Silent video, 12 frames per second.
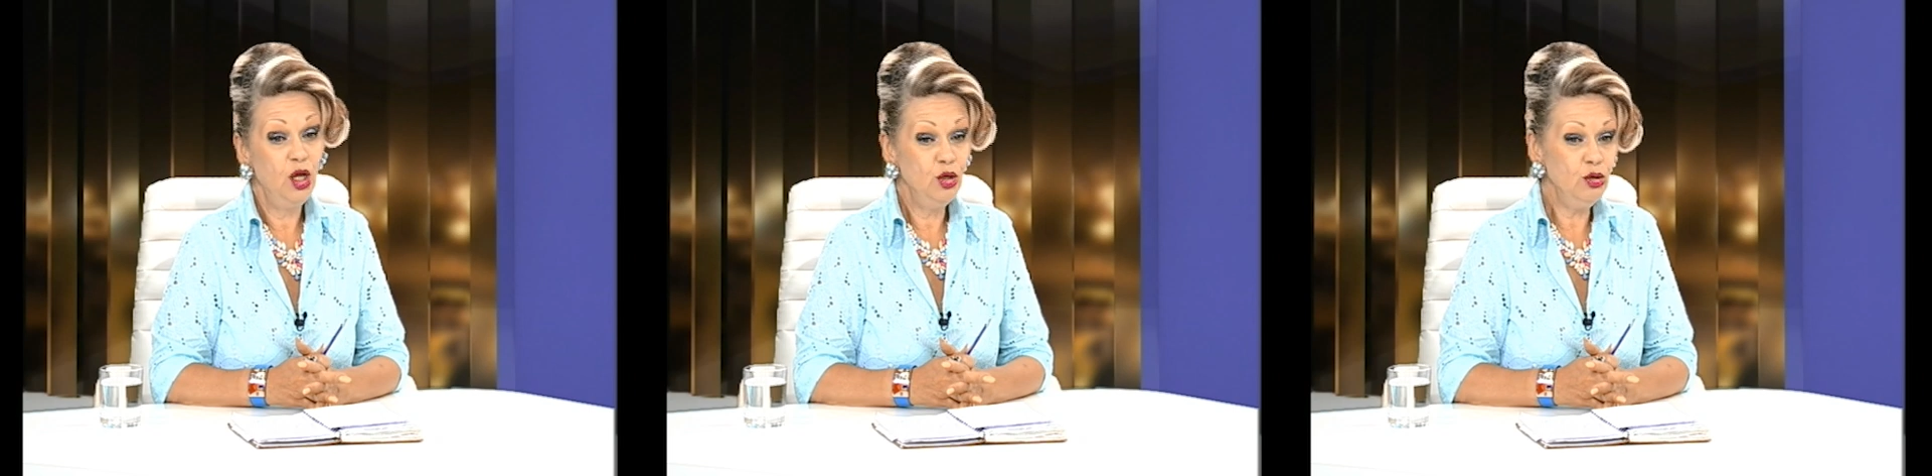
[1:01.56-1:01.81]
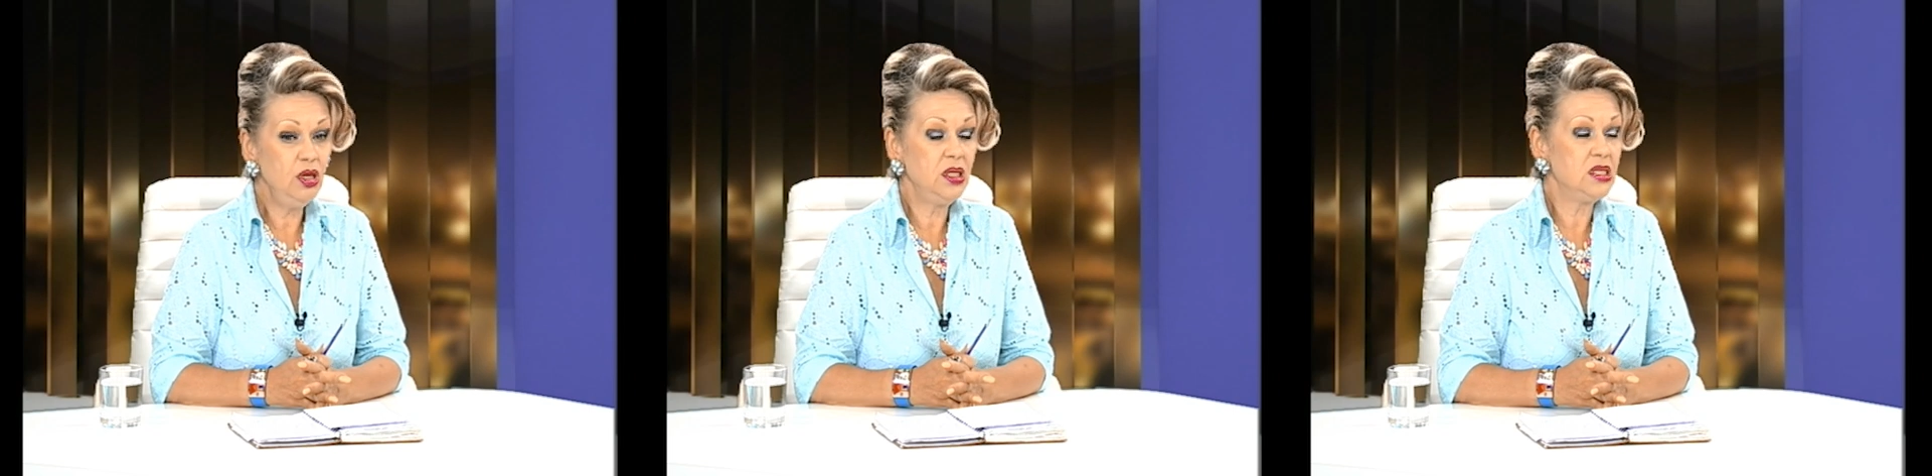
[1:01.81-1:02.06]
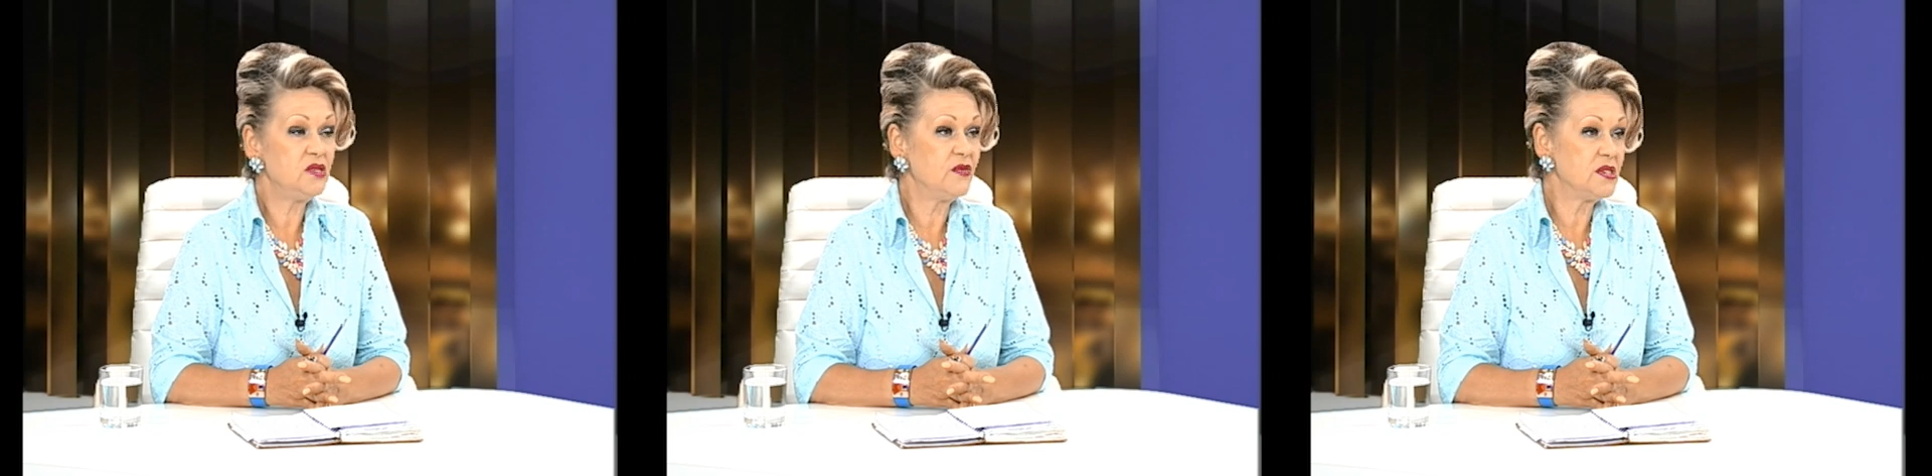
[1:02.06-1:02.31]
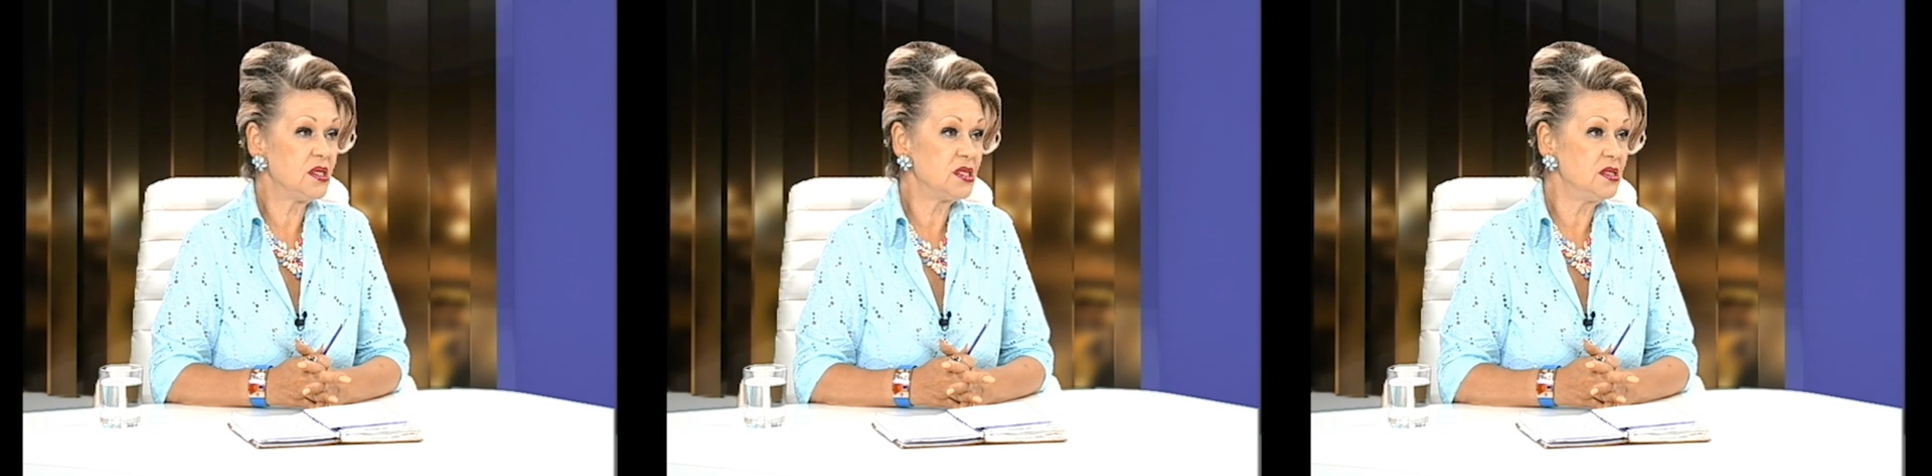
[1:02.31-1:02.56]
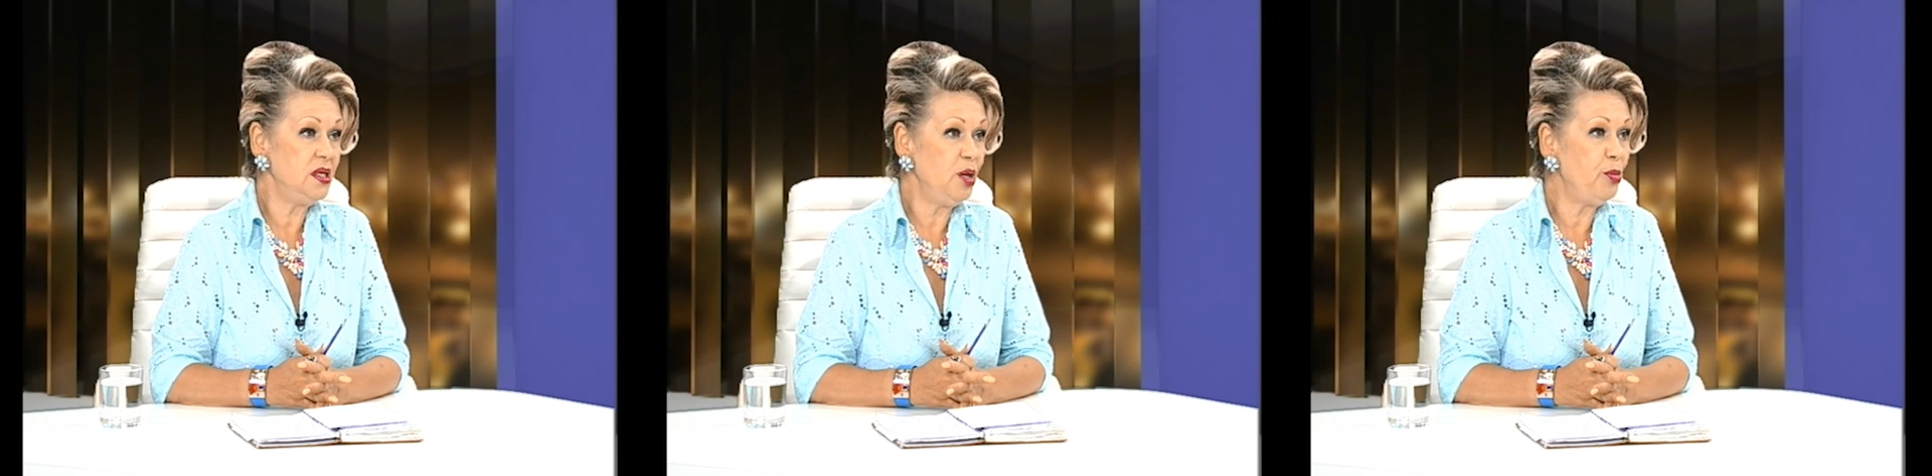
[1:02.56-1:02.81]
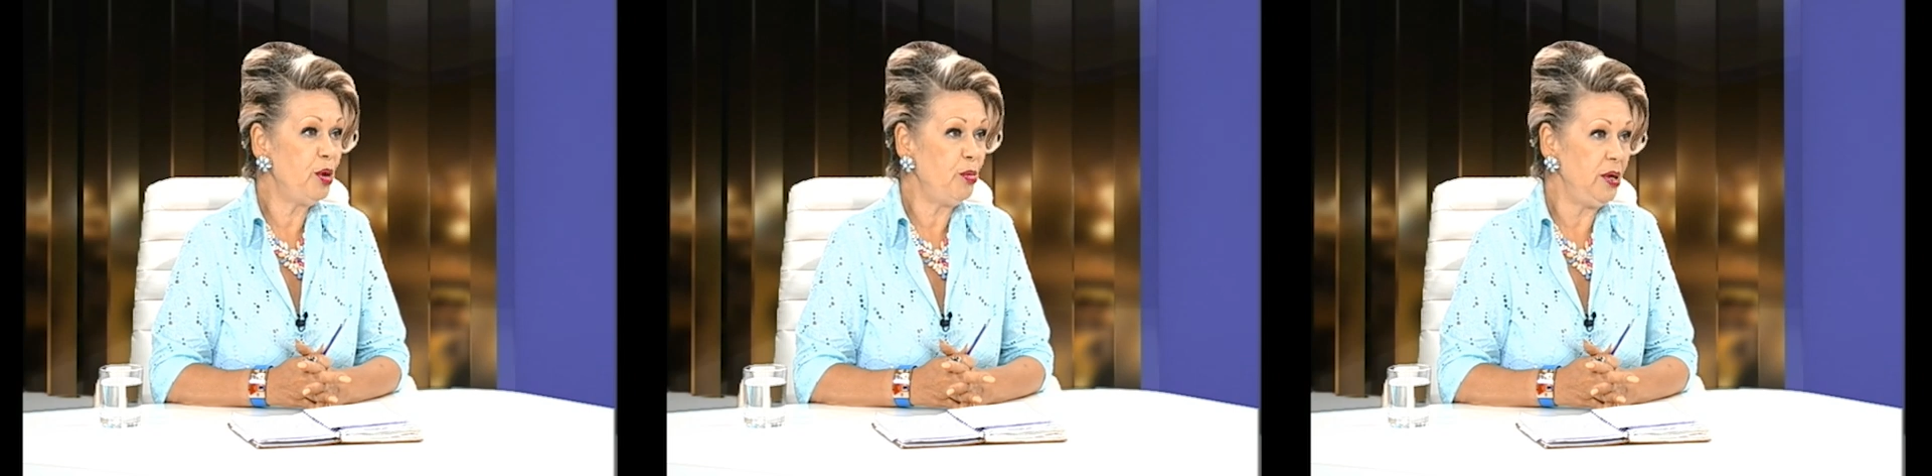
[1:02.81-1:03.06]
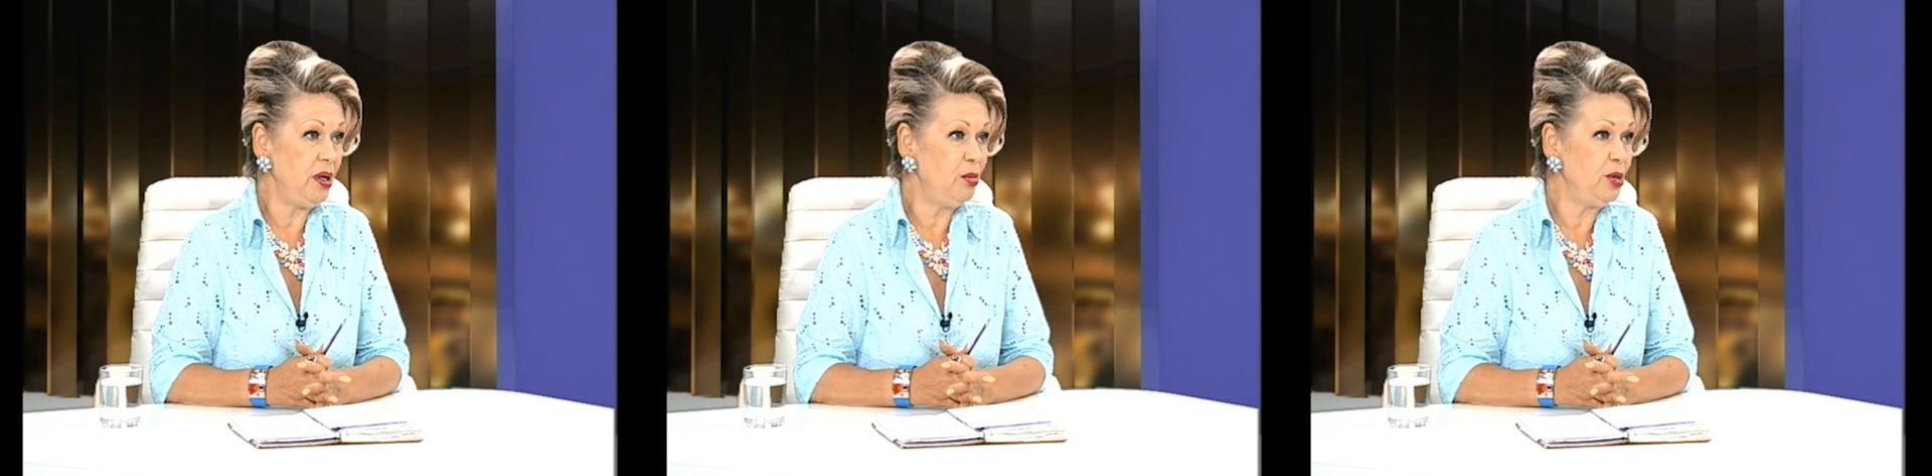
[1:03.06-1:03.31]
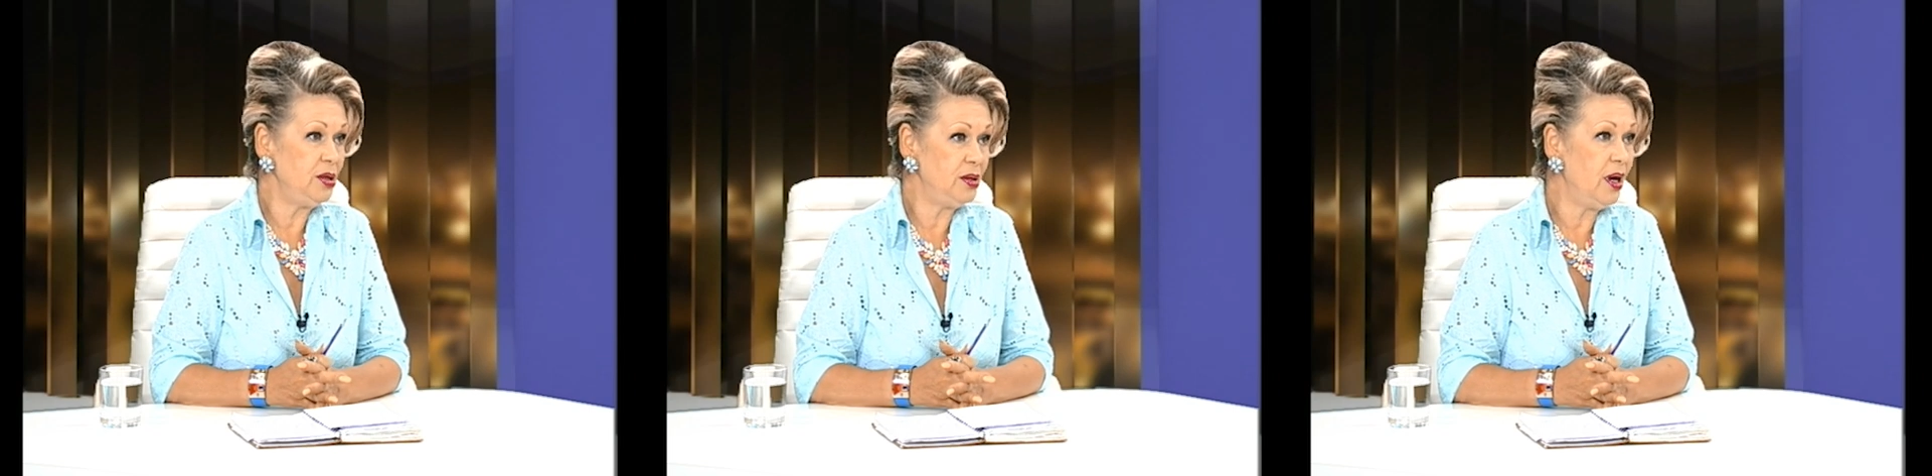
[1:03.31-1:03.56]
Ну и есть возрастные
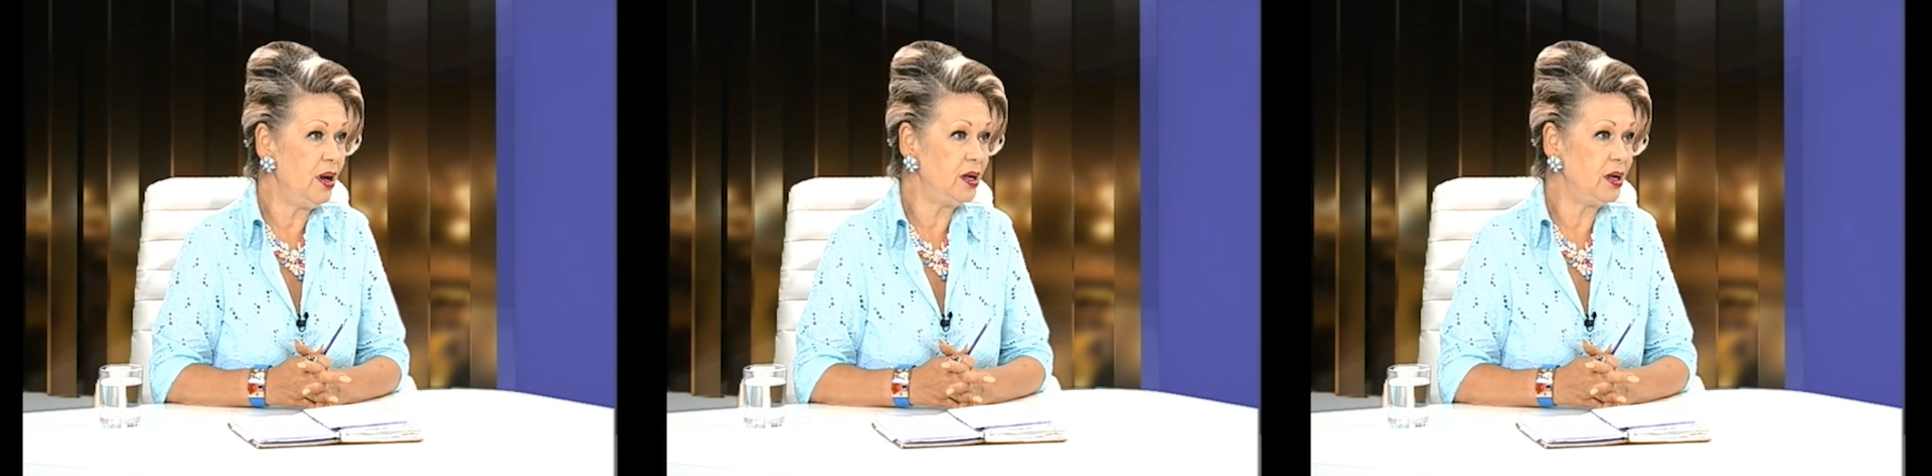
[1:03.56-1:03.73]
проблемы, да,